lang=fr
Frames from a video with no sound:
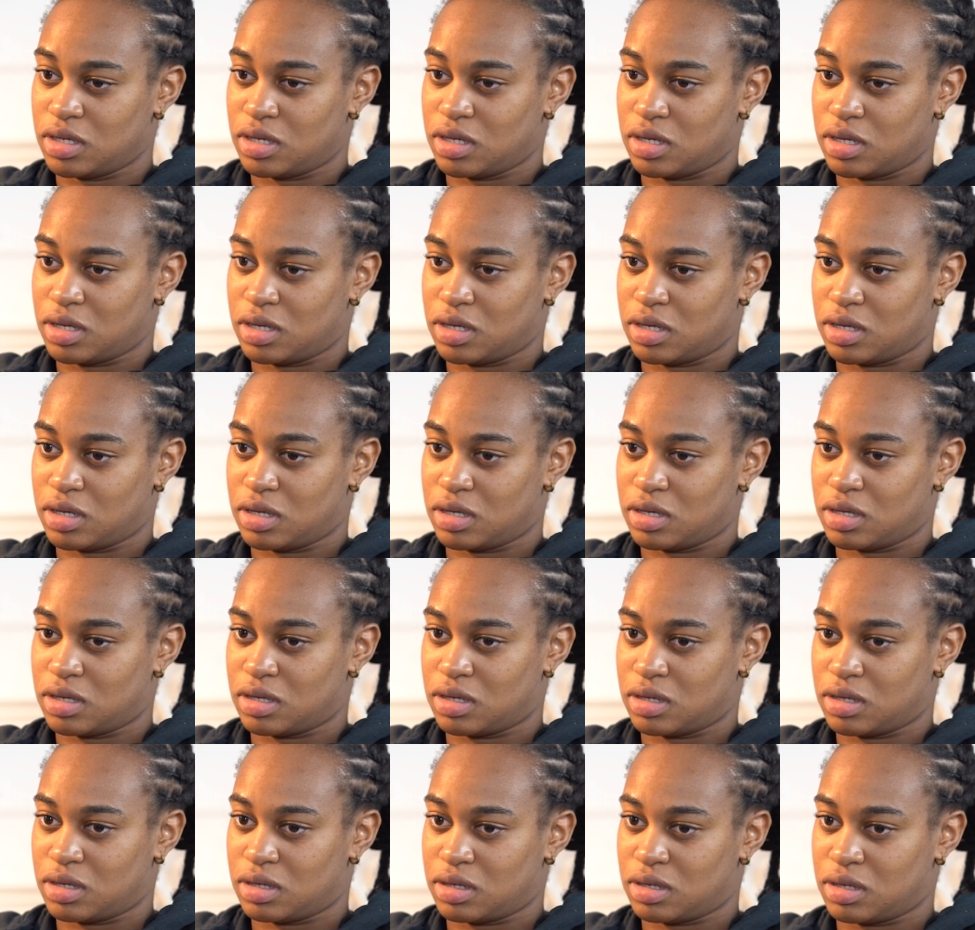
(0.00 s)

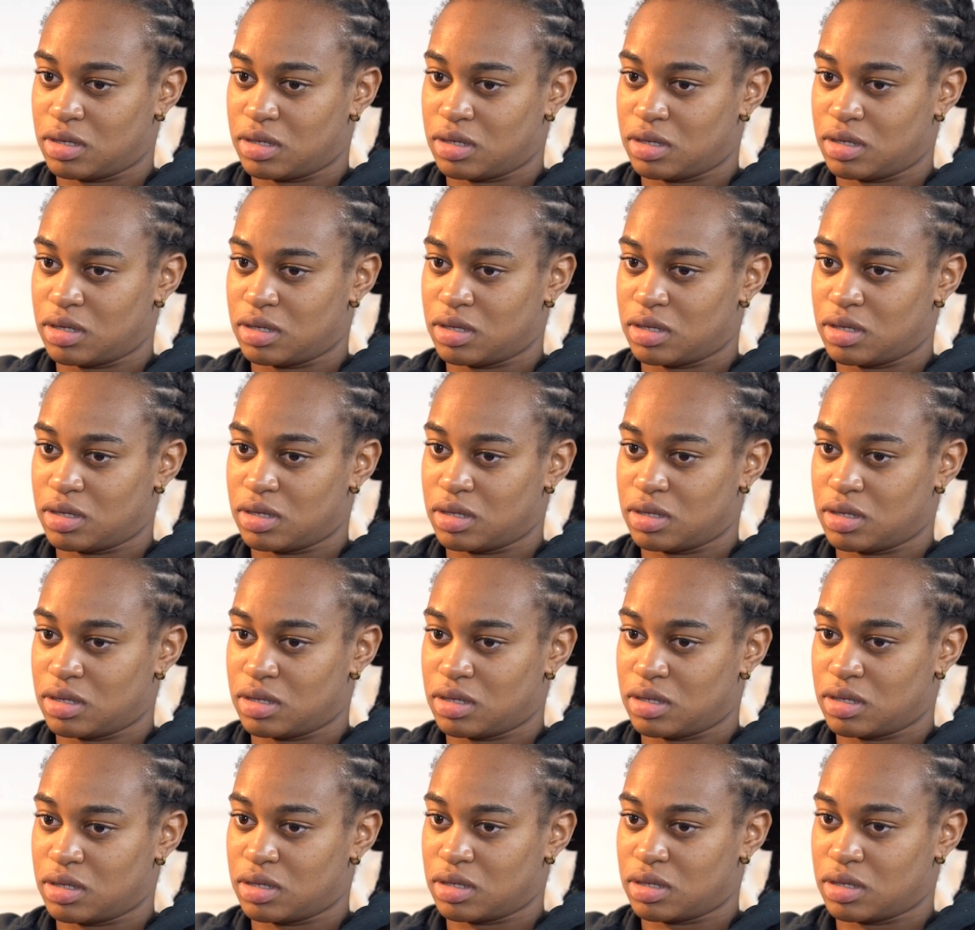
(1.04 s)
Euh,
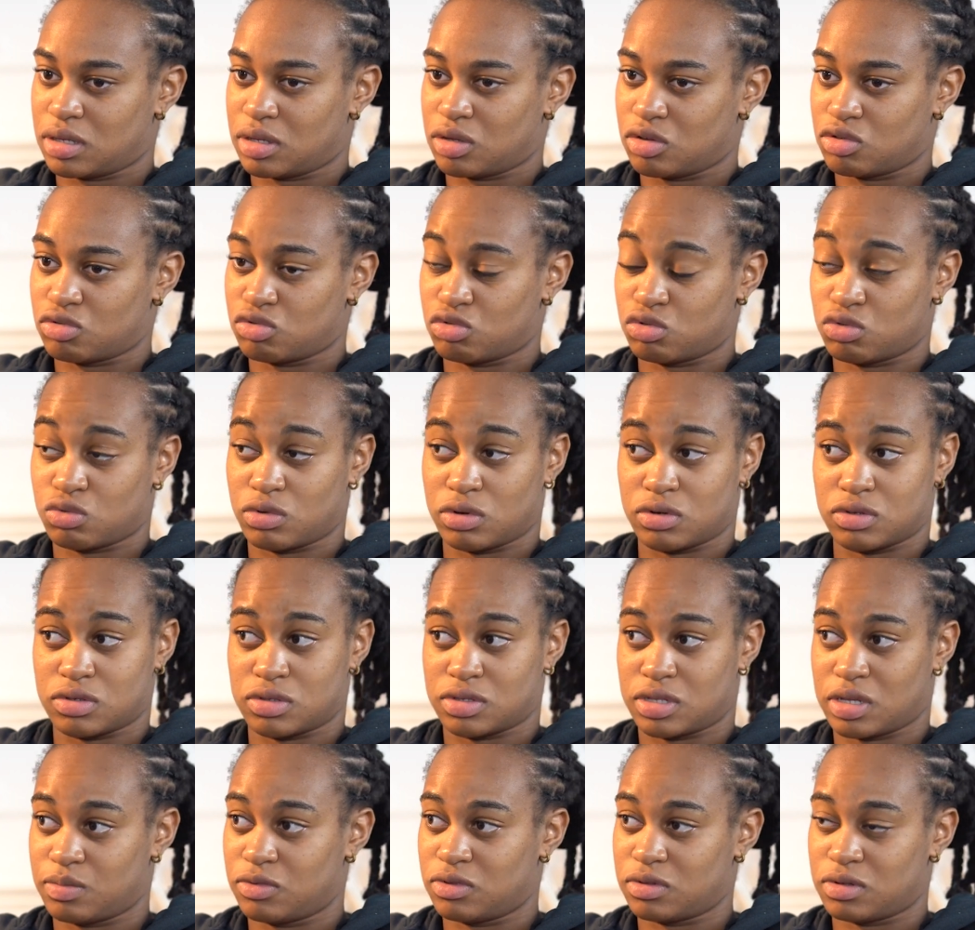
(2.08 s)
que ce soit le
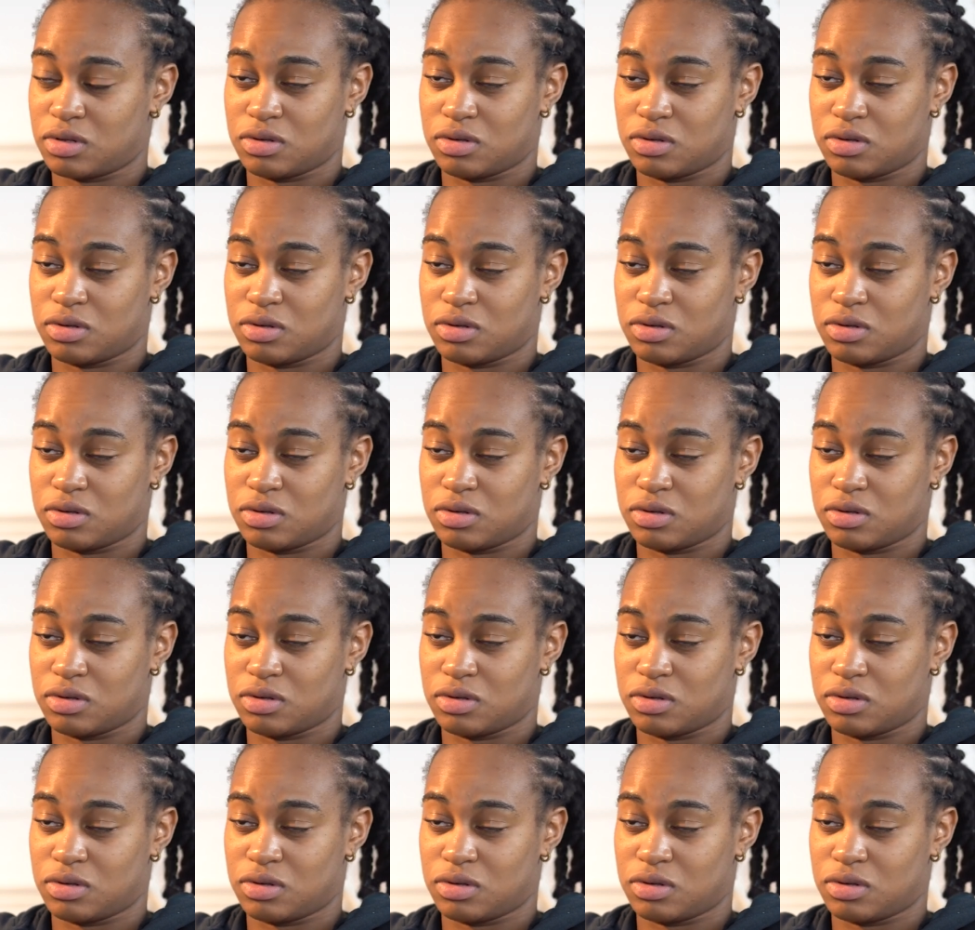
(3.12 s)
staff,